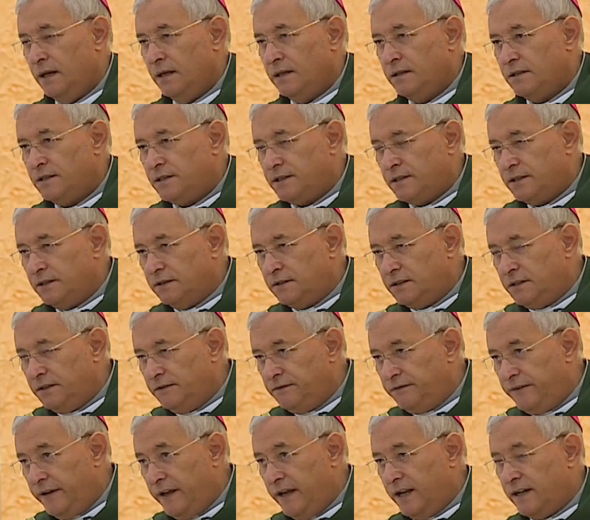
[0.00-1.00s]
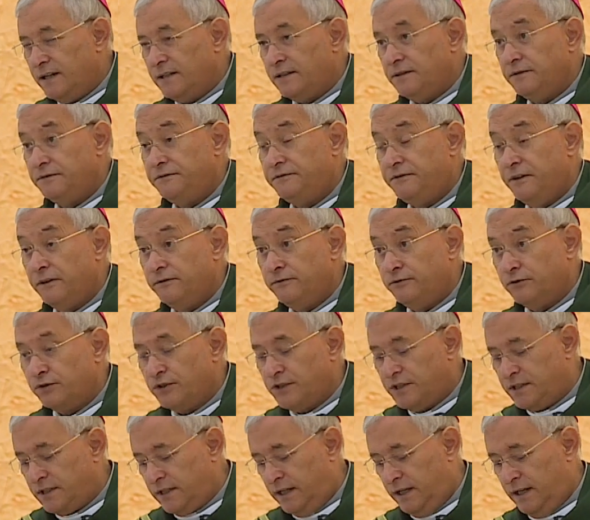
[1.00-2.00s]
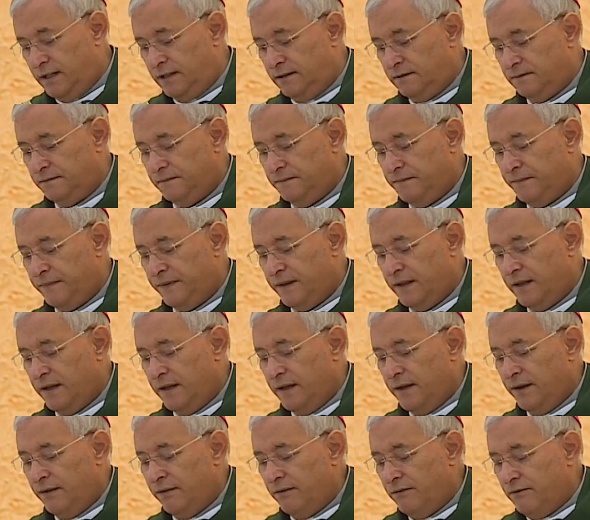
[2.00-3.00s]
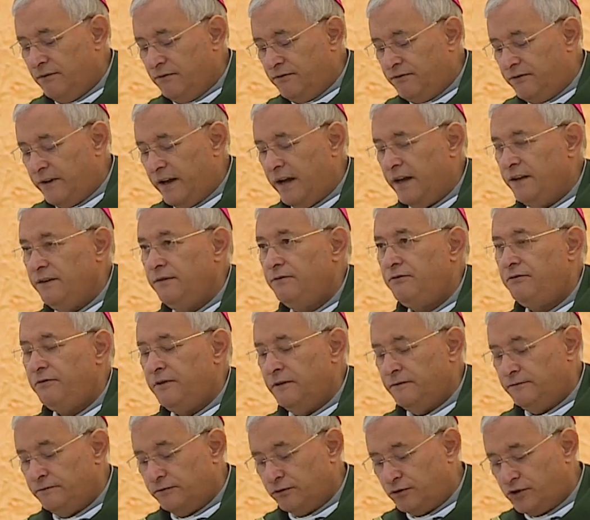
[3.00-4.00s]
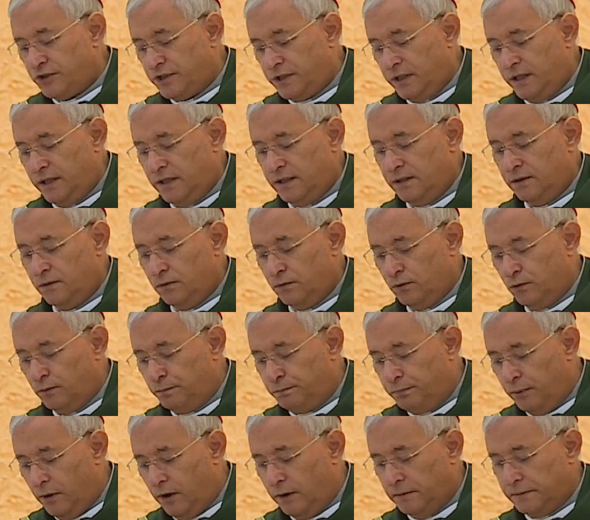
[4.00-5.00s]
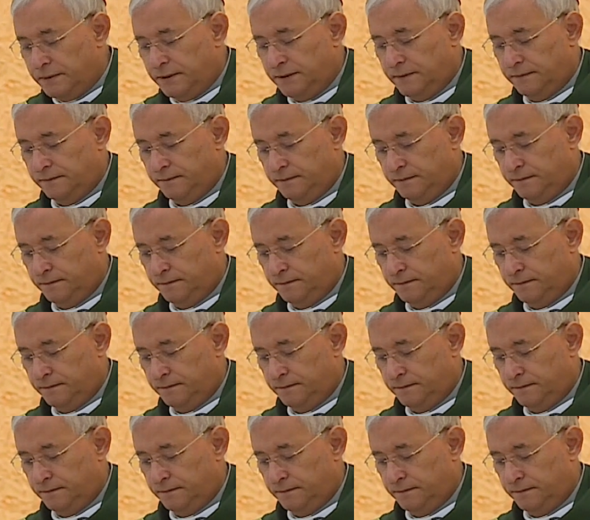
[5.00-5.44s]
se tiver de favorecer, vai favorecer o pobre.